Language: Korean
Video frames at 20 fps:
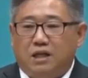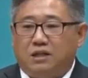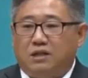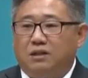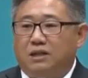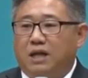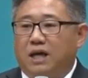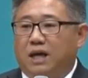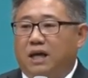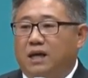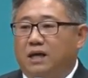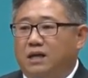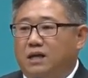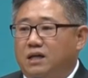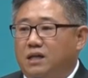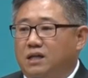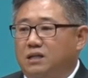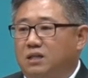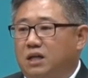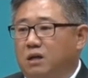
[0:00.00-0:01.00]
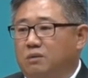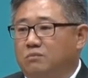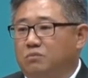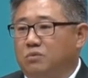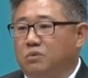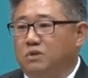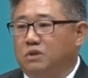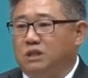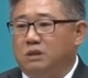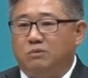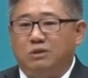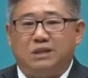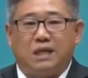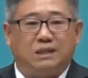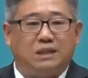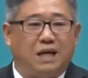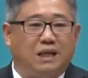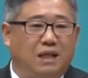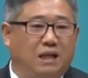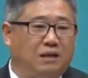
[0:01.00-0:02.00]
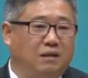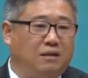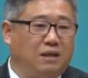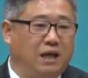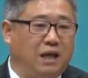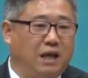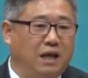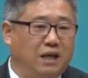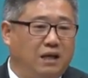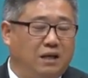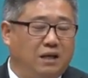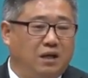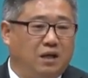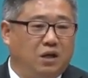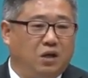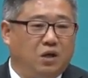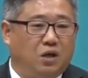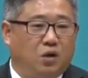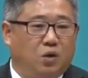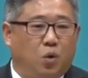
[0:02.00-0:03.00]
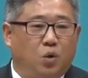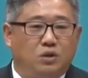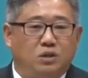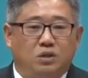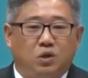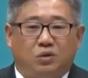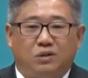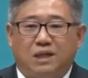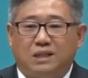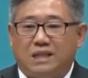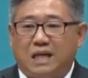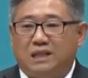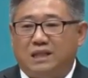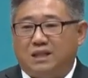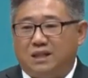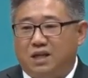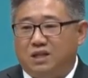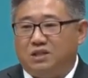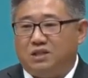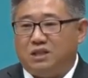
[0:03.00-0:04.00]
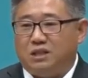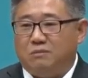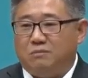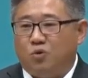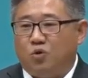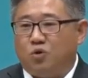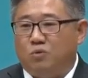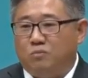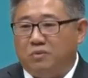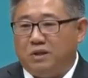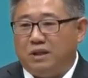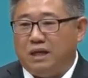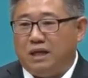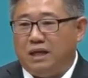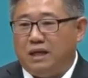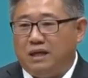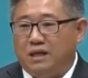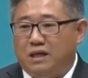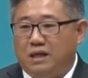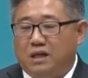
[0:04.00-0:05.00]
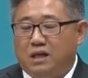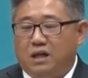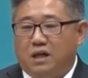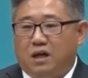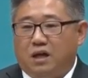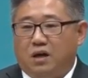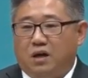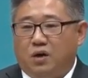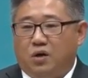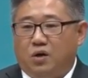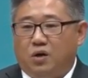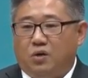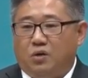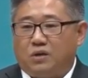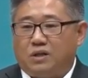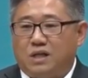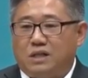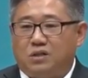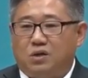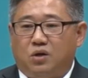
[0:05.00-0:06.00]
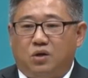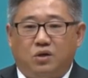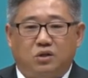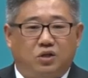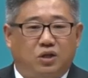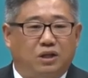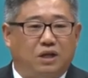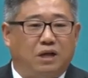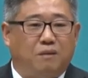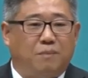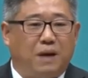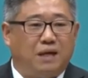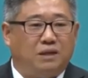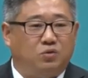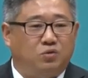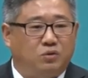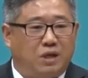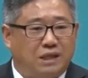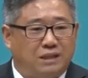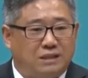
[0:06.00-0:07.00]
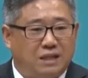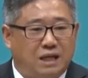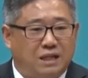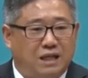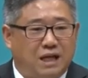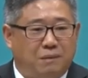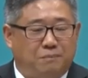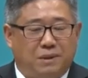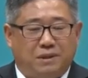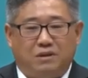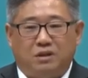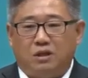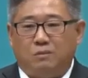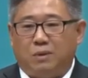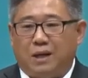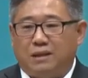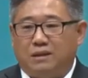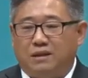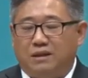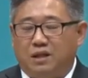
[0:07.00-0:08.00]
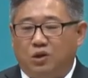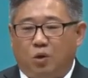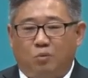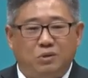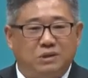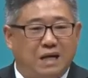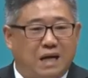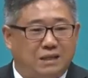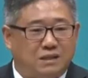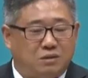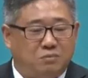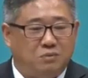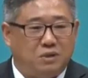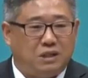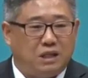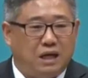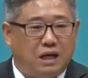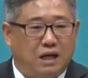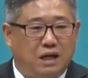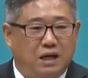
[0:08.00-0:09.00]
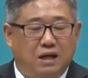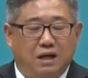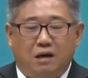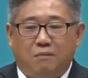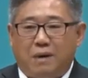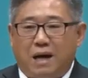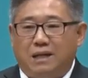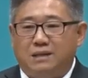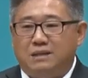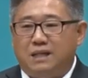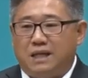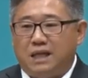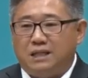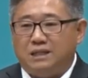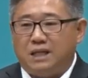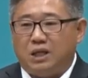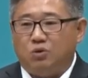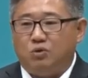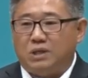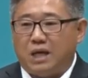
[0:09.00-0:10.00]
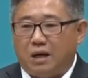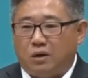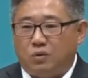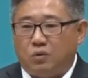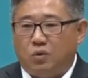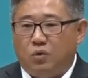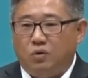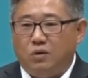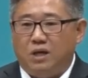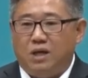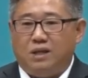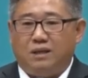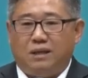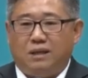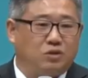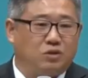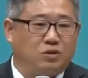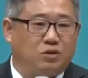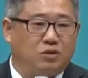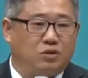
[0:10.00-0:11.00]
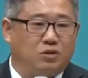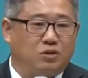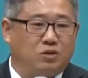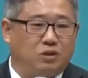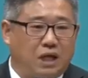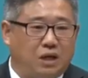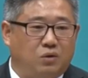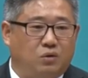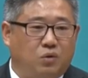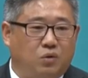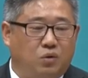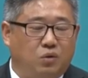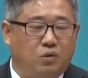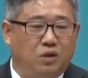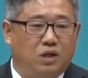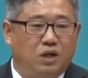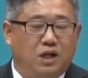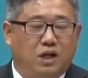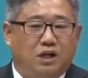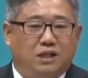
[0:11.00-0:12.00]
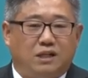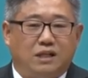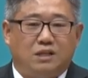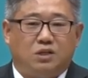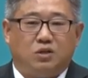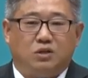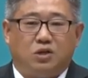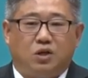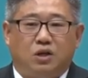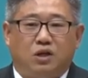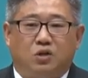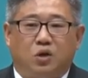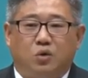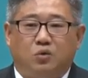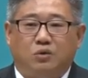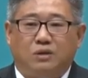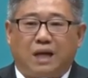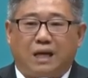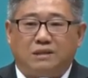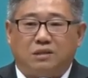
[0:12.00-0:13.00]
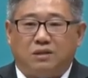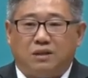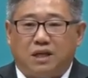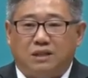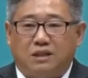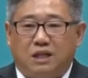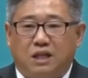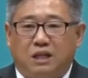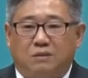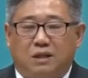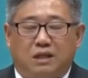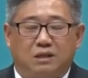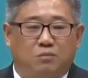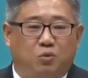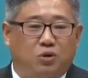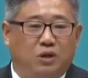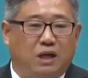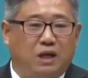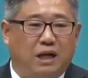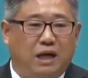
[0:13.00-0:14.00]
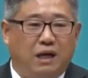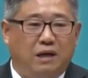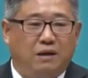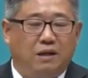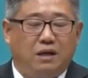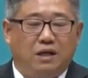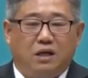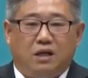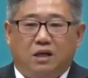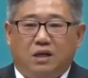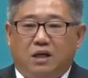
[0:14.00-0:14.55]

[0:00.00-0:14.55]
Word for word: 근데 이제 집을 찾아야 되는데 어디서 어떻게 찾아야 될지 모릅니다. 어, 그래서 저희가 방 두 개짜리 아파트를 봤더니 너무 작습니다. 방 세 개짜리도 작고 네 개짜리도 작고 그래서 저희가 결국은 다섯 개짜리까지 보다가